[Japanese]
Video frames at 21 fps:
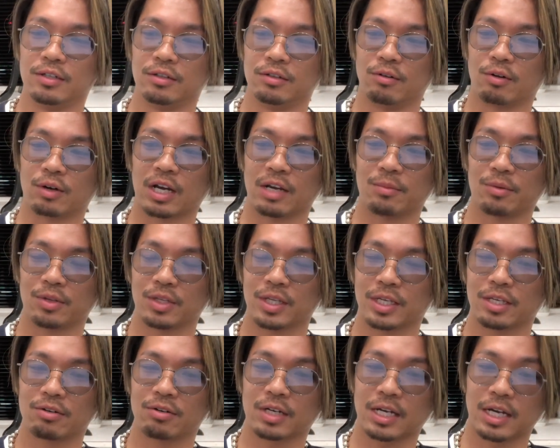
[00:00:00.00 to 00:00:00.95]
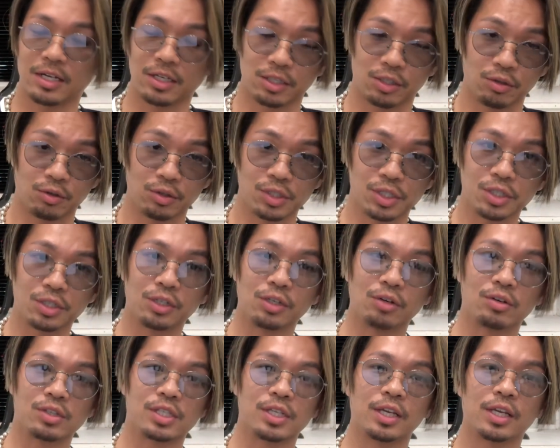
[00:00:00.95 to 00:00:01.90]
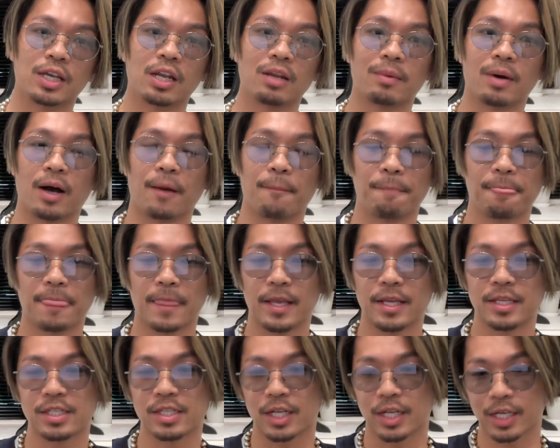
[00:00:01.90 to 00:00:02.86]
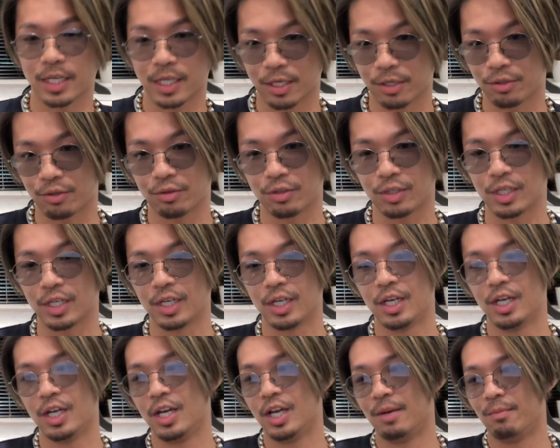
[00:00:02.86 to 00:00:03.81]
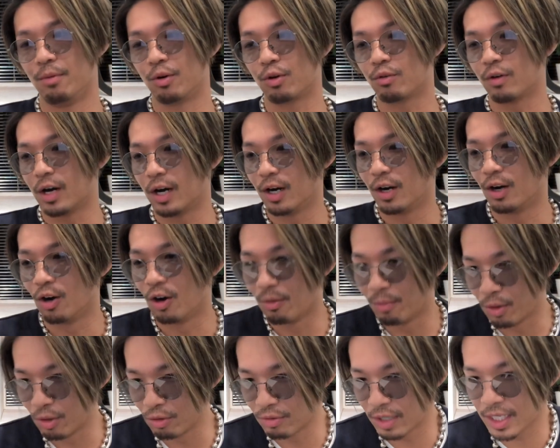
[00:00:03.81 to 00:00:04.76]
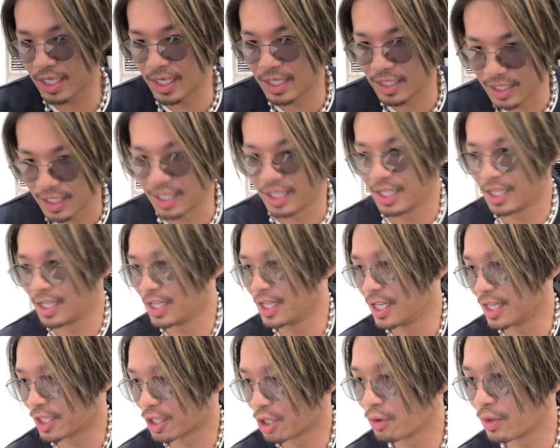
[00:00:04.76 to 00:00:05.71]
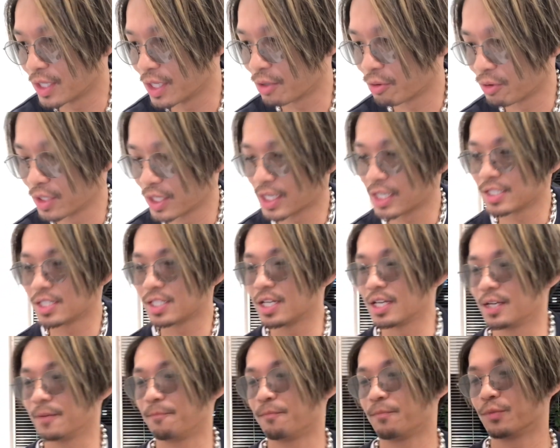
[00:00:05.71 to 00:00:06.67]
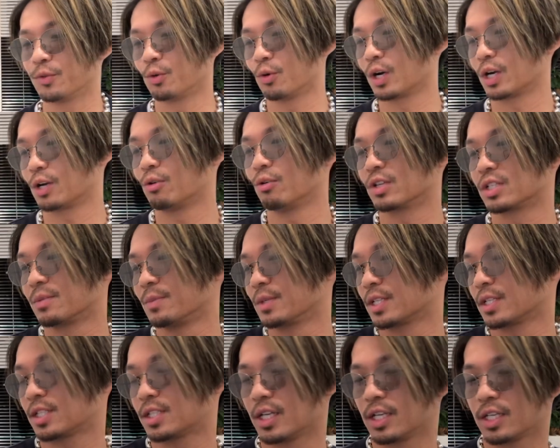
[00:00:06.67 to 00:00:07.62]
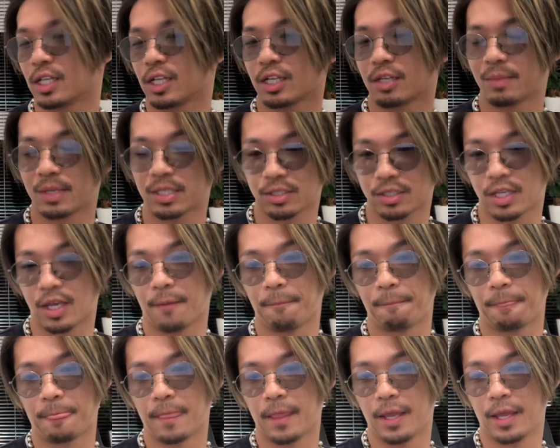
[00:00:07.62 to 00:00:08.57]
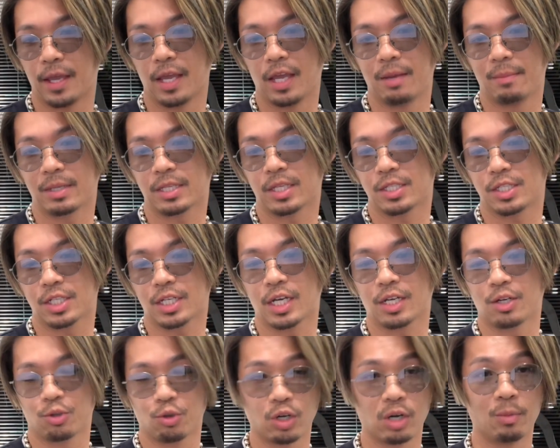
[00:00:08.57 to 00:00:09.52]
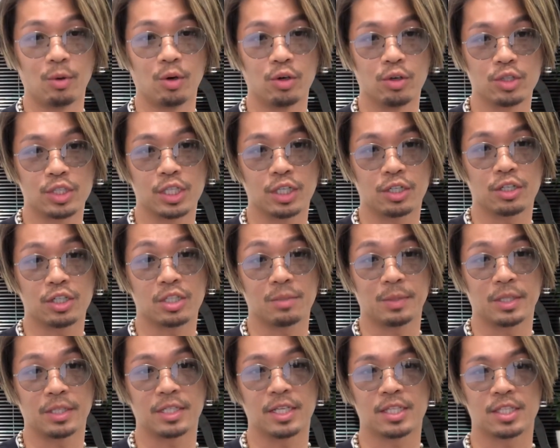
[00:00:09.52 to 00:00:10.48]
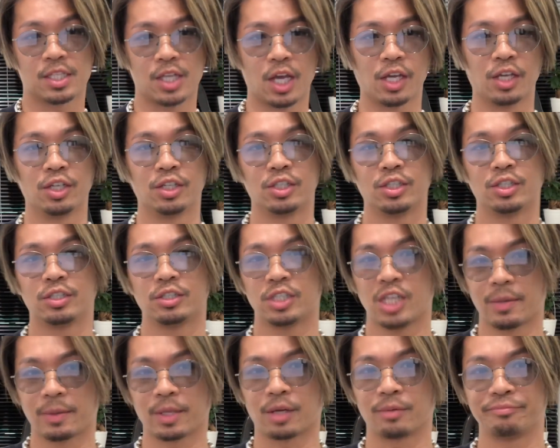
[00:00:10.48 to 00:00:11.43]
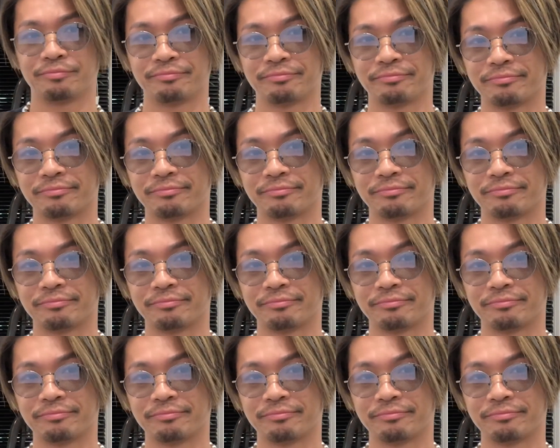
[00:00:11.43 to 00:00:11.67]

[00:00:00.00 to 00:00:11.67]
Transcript: お買い物できる環境づくりをしていければいいんじゃないかなというふうに僕は思うわけなんで、えー、今日はね、こんな感じで動画の方を締めさせていただきますんで、えー、また次回の動画もチェックしてみてください。ではまた。